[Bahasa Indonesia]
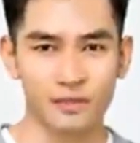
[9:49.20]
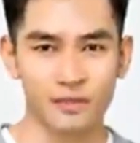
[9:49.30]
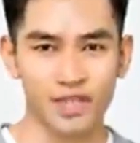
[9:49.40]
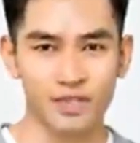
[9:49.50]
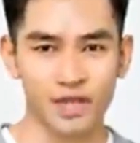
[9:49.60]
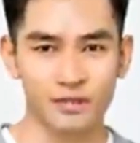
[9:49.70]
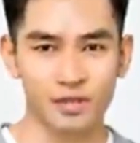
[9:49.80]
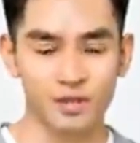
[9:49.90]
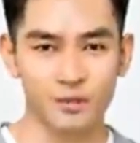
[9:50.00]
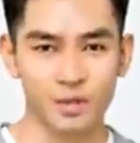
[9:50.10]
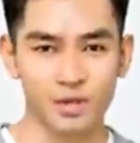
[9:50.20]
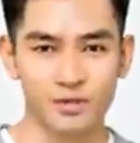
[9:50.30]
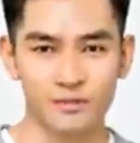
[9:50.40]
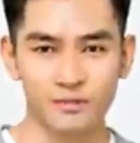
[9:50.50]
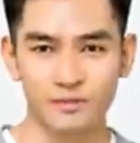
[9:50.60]
Ngomong-ngomong,
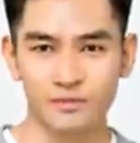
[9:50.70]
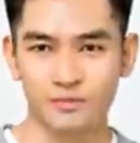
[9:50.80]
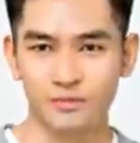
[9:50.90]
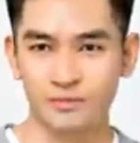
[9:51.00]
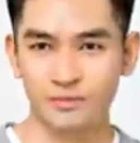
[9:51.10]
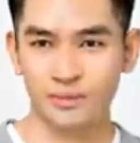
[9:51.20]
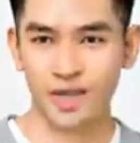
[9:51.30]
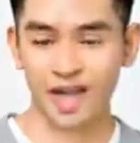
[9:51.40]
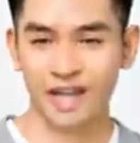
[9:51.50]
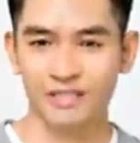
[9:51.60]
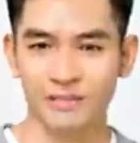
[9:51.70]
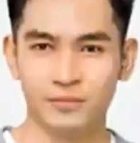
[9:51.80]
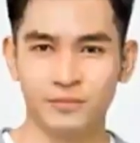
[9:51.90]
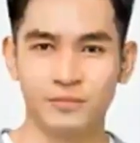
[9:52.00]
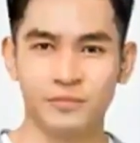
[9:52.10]
aku masih di sini untuk
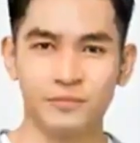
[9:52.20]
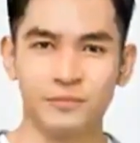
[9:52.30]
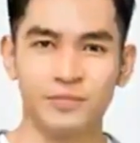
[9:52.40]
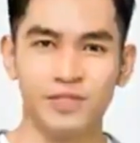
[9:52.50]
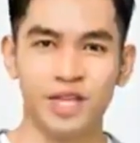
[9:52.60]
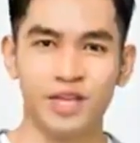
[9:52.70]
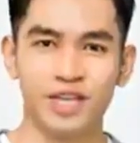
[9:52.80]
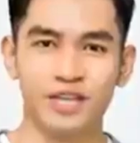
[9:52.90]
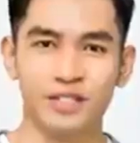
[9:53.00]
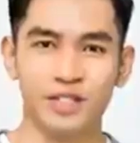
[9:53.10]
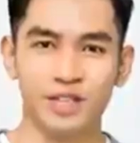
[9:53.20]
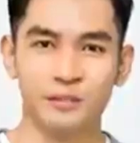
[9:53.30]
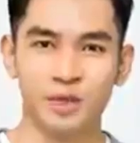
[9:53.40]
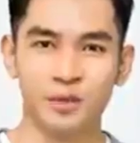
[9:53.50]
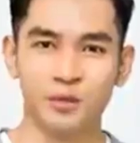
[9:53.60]
menjemputmu, jadi aku tidak
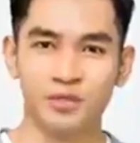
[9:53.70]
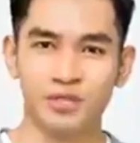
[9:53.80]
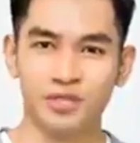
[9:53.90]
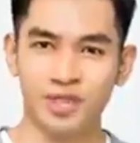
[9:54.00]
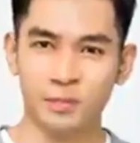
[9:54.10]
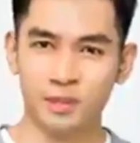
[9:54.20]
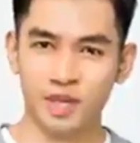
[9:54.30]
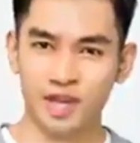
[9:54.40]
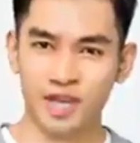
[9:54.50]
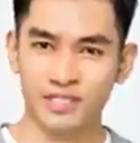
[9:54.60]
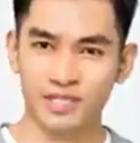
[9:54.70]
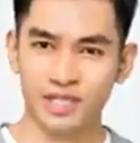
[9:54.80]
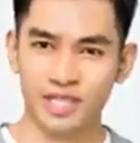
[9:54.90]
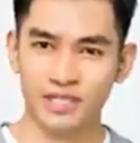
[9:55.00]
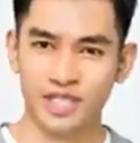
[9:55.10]
pergi sama sekali, naik
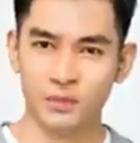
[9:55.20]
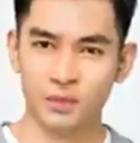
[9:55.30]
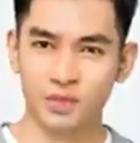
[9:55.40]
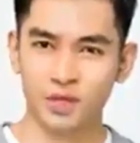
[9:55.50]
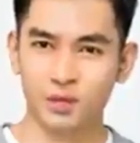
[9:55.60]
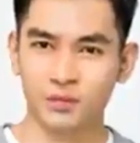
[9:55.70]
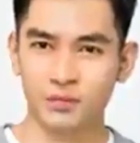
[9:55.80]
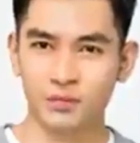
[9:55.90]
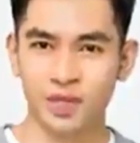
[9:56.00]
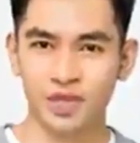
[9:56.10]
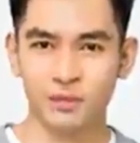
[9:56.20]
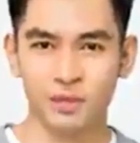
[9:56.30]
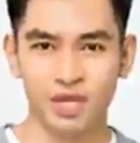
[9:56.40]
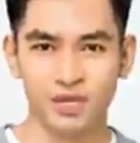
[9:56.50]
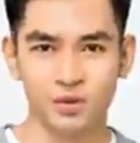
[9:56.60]
dulu.
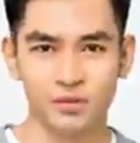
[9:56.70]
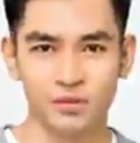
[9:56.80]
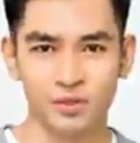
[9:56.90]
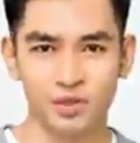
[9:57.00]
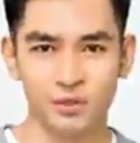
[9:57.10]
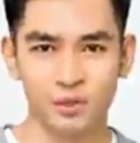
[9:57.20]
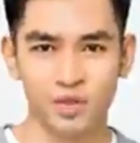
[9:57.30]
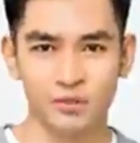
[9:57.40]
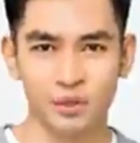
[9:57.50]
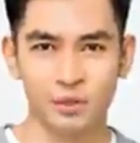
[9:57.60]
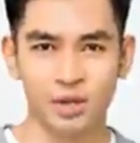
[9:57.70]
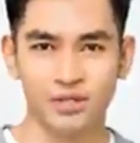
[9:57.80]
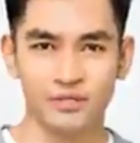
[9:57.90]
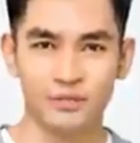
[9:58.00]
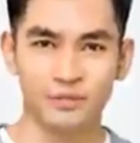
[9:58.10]
Lutfi tersenyum ringan, dan
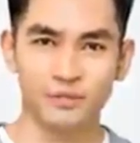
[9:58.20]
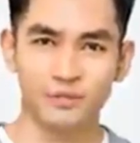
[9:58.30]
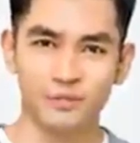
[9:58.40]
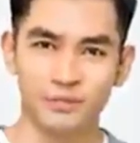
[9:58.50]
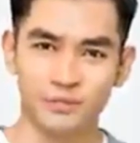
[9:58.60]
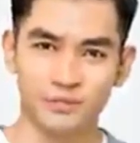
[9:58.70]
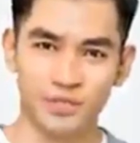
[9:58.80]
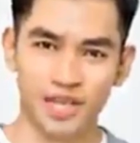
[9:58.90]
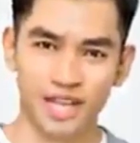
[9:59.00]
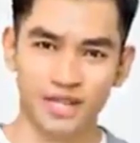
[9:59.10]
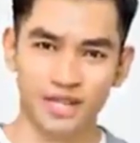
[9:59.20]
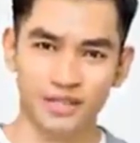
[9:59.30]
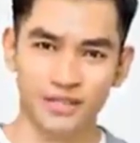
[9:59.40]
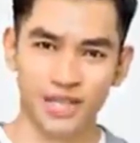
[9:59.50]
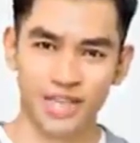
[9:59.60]
menyalakan mobil setelah Santin
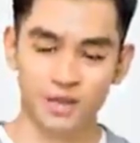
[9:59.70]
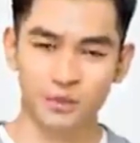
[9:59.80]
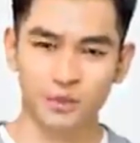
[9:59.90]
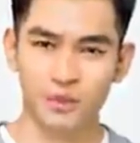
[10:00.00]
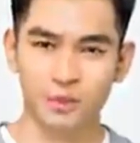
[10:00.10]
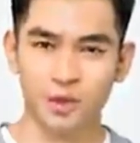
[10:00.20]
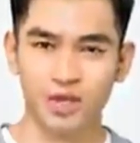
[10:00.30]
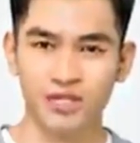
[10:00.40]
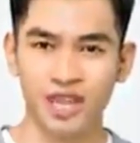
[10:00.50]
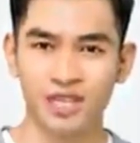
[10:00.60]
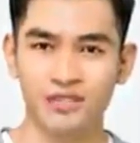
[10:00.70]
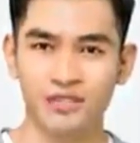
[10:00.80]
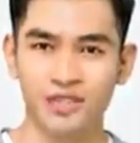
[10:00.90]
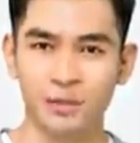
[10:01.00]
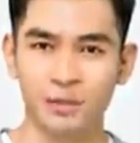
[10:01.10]
masuk ke dalam mobil.
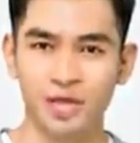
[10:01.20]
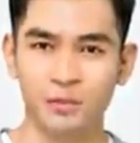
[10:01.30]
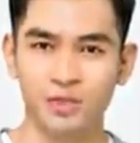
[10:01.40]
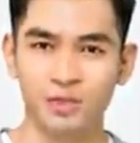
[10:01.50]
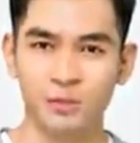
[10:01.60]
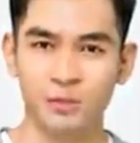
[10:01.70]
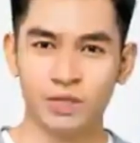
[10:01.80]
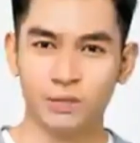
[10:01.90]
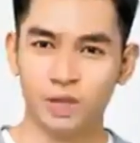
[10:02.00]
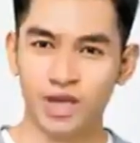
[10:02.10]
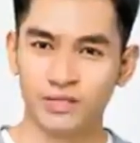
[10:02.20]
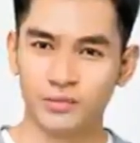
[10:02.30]
Sekarang hubungan keduanya